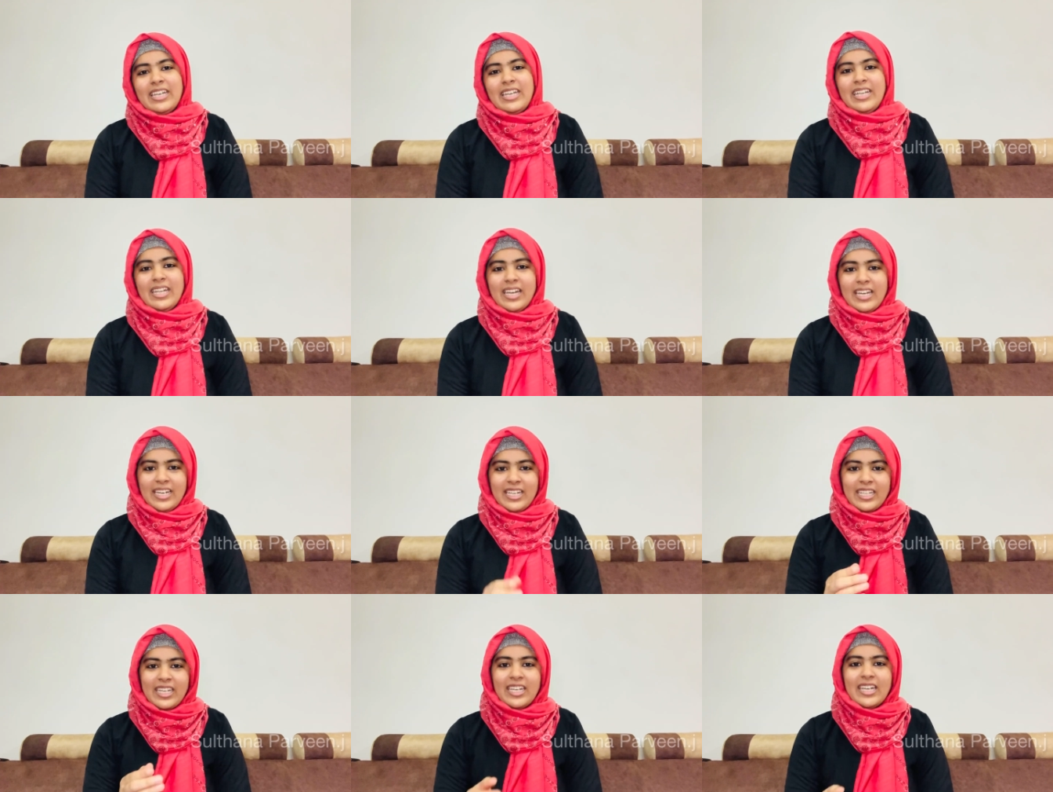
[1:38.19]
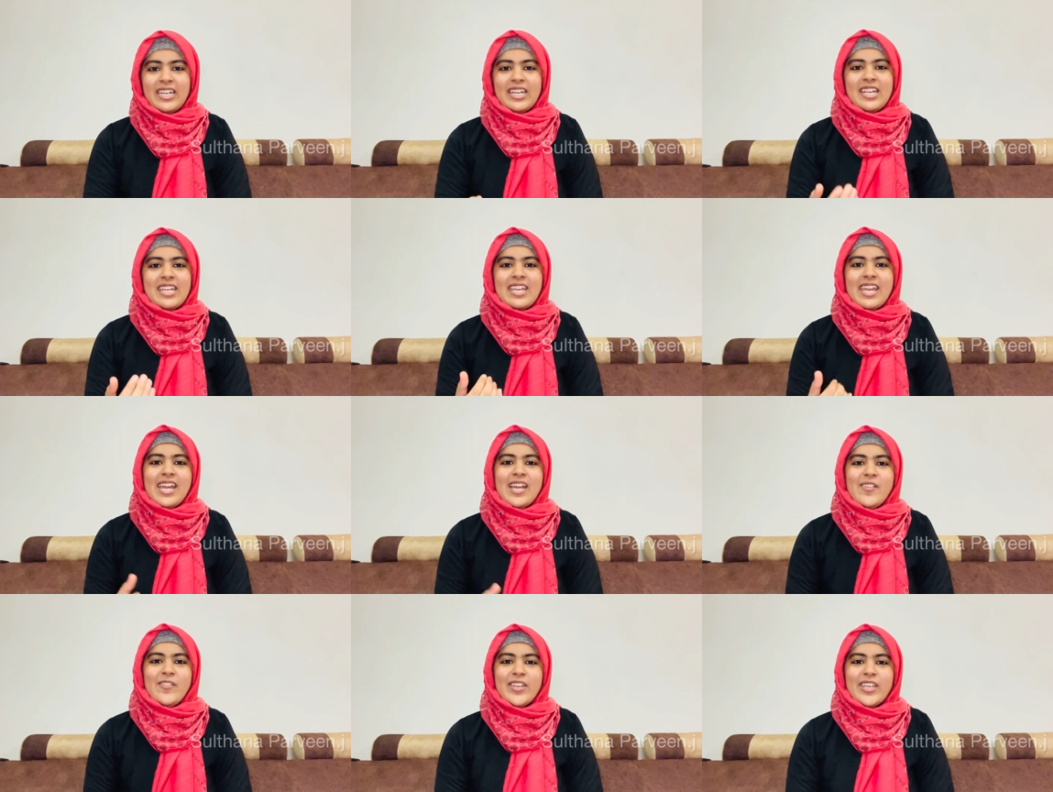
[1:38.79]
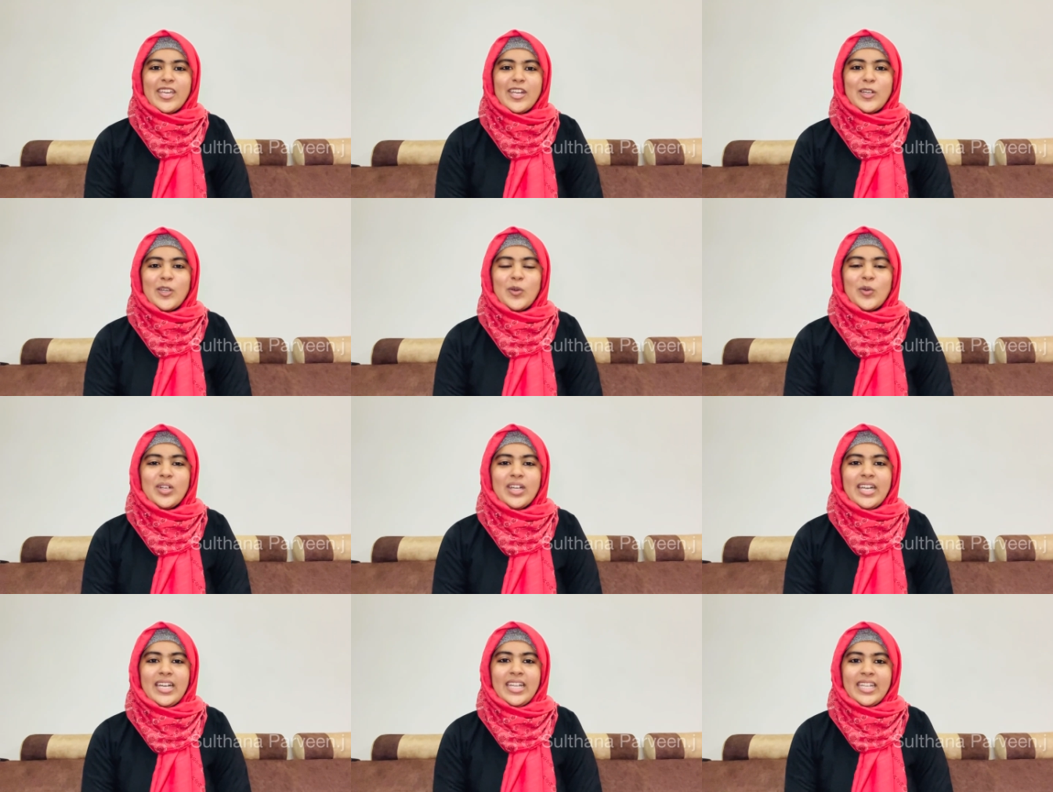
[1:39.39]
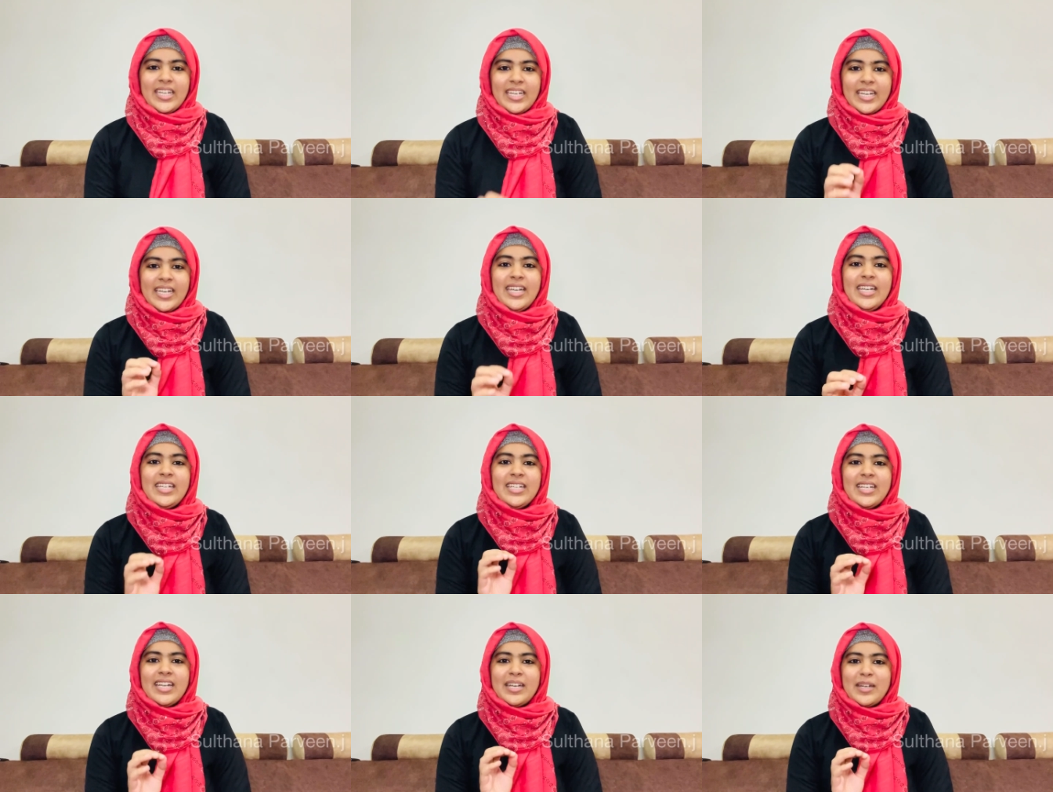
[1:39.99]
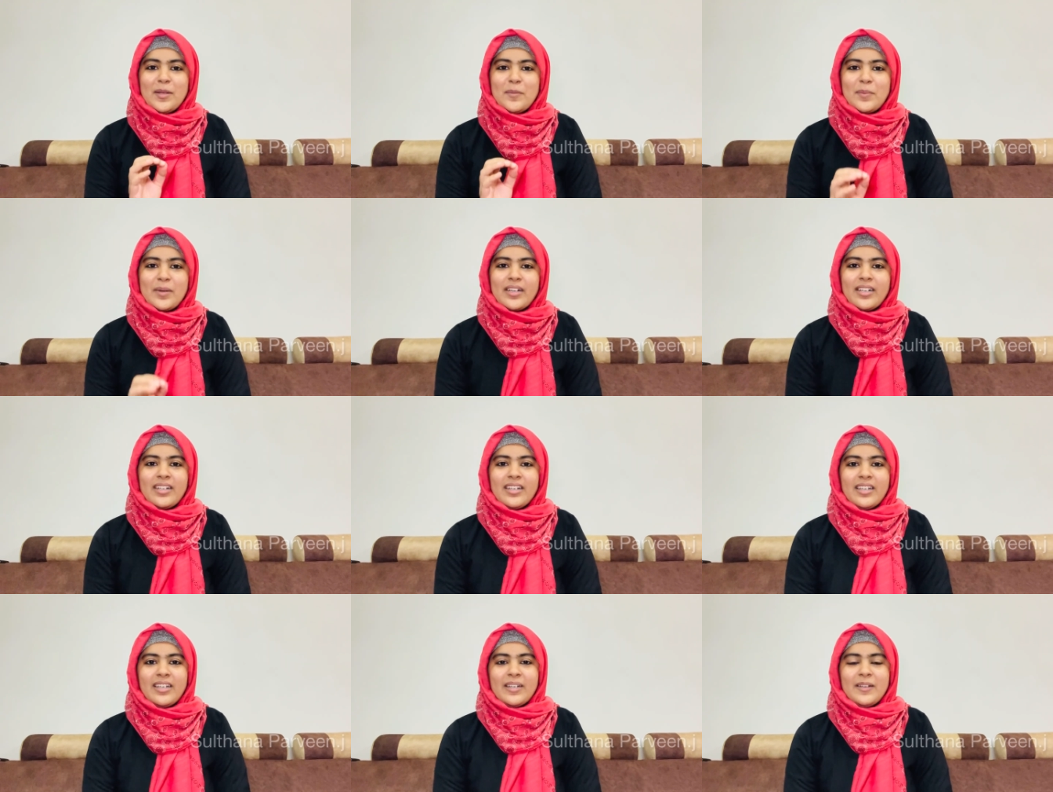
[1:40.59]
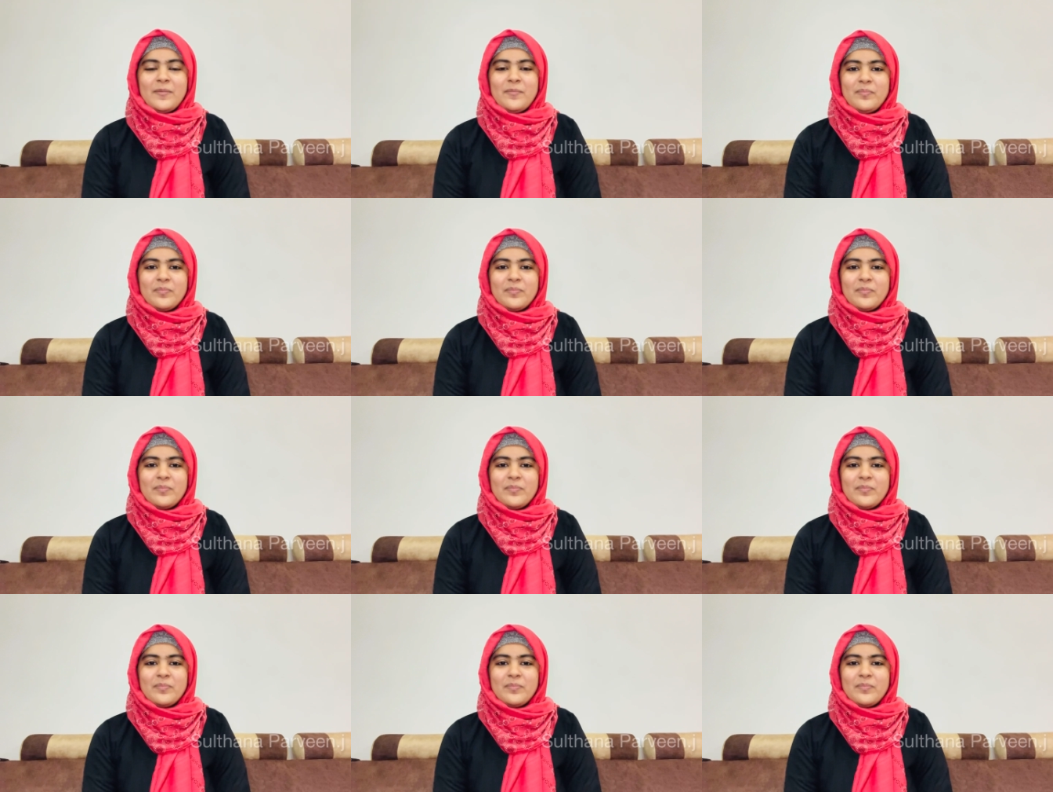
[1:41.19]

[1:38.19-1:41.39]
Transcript: நீ அன்றைக்கி என்கிட்ட கேள்வி கேட்ட உடனே அன்றைக்கி நைட்டு நான் என்ன பண்ணேன்னா